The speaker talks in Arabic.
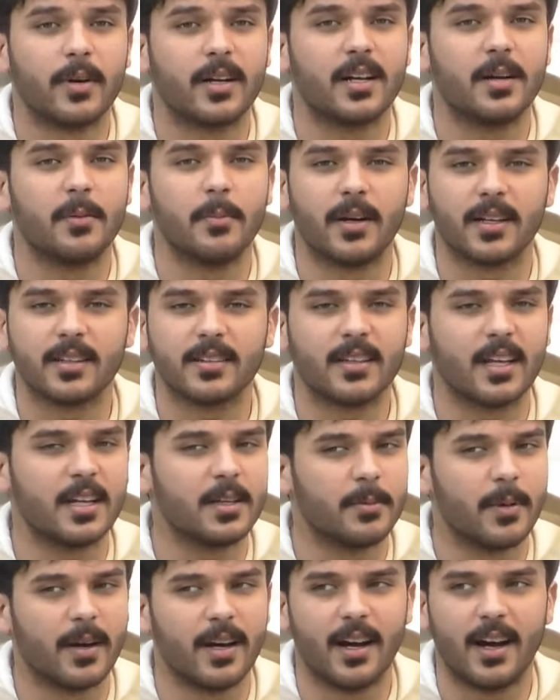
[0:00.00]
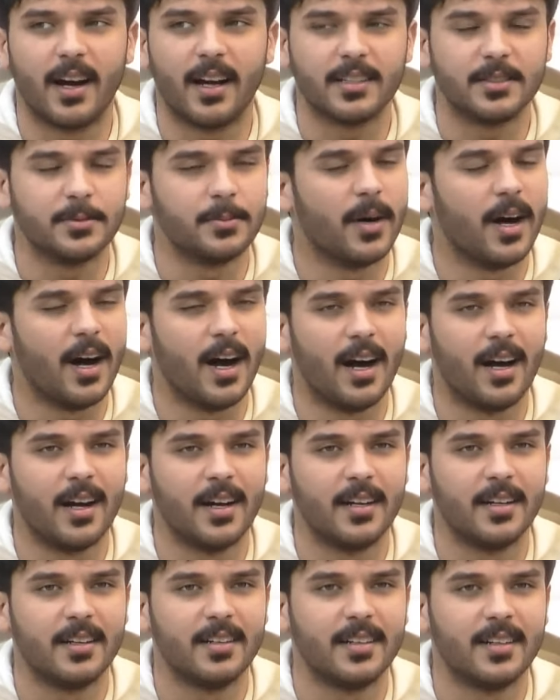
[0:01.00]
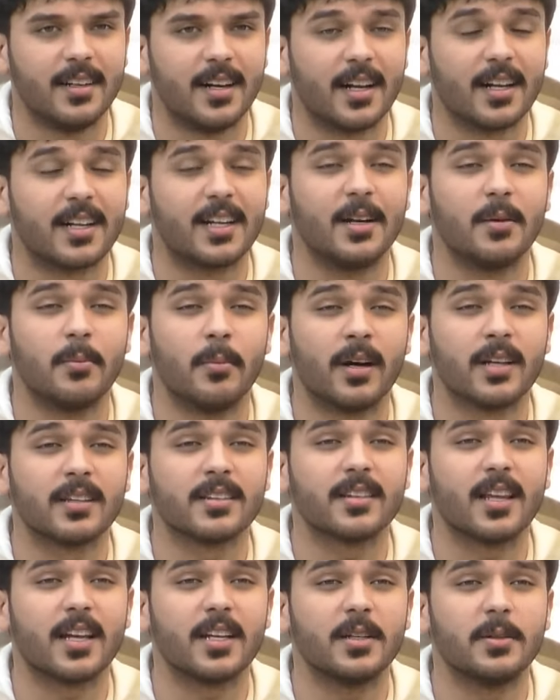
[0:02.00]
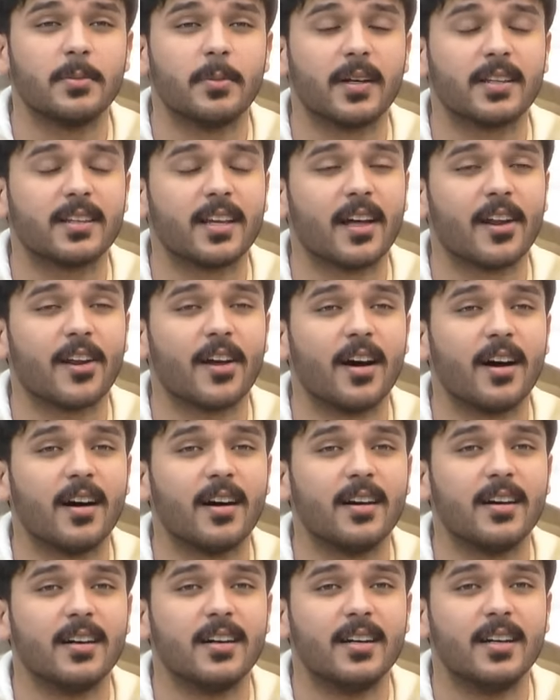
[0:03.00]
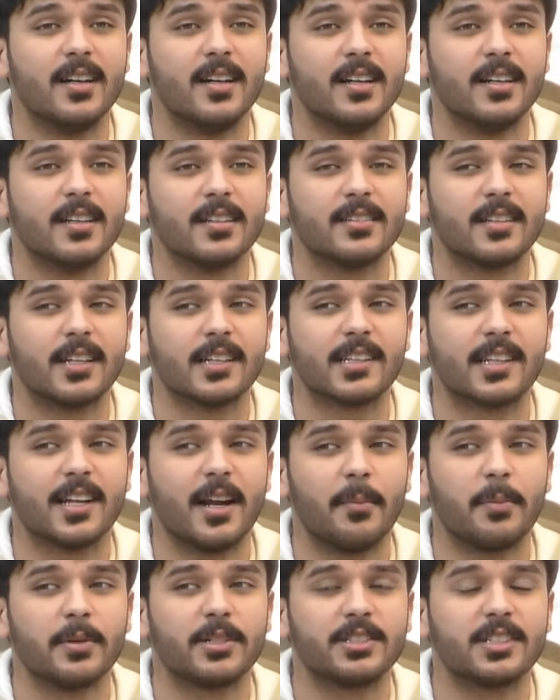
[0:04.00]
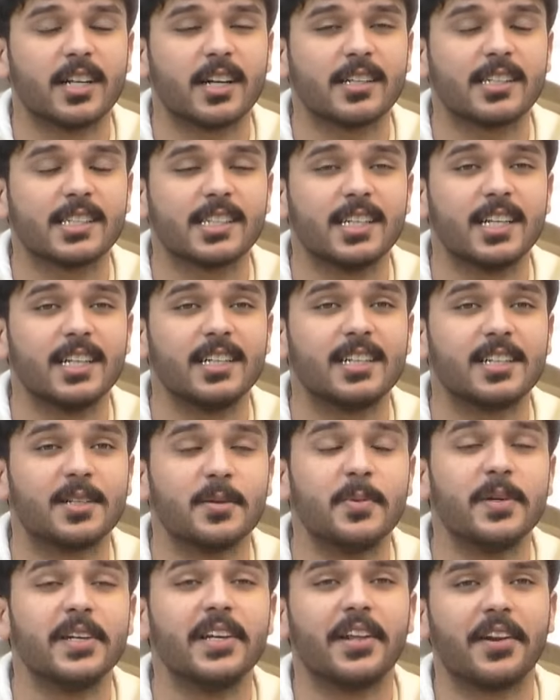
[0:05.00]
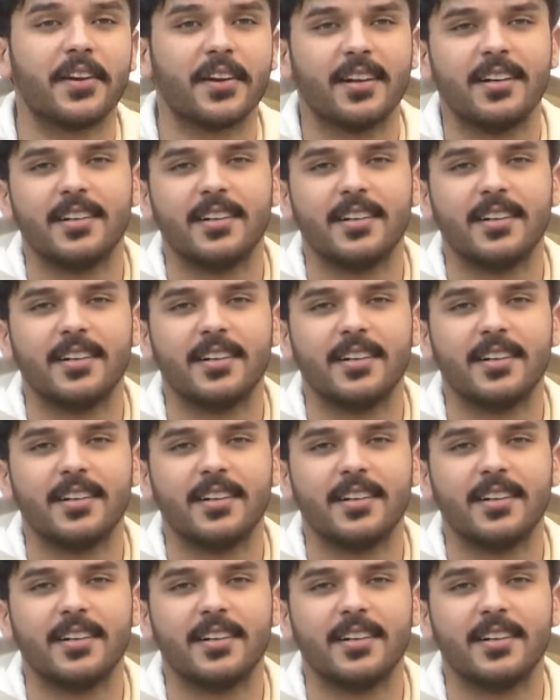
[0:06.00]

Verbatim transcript: بالكلمة الطيبة يا جماعة الكلمة الطيبة ترى تصنع بالشخص شيء كبير